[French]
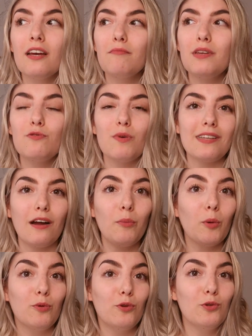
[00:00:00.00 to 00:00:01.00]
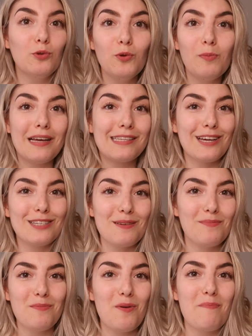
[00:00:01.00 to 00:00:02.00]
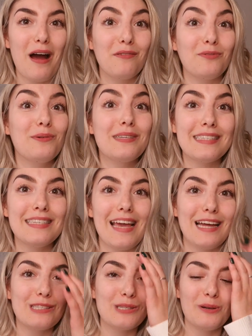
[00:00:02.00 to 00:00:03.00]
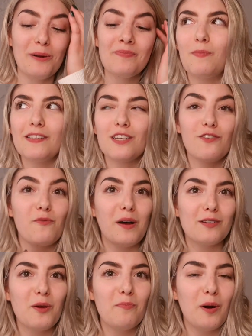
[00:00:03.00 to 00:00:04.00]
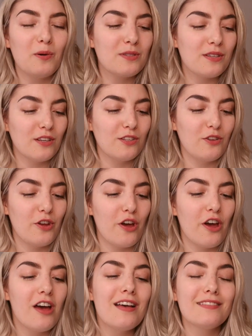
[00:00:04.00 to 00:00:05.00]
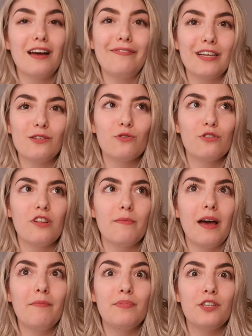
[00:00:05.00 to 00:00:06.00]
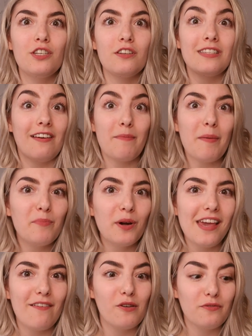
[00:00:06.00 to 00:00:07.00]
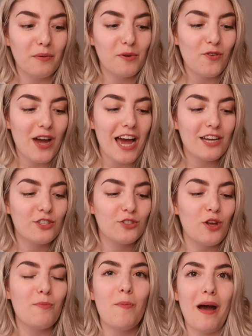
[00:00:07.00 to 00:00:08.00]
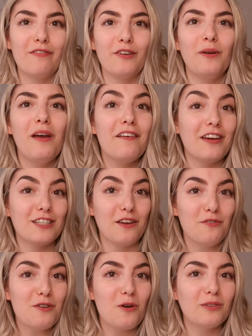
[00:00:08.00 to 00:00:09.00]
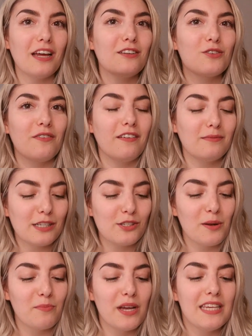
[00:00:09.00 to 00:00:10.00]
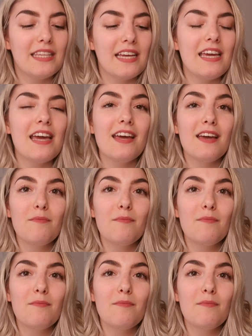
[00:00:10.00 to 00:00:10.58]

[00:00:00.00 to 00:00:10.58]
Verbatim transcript: Puis je me sens comme un peu nue parce que j'ai pas mon parfum signature. Je pense que j'ai passer un post de 100 façons justement. Puis je savais même pas qu'il y avait un format voyage de mon parfum. Fait que j'étais full contente, je trouvais vraiment c'est une bonne idée.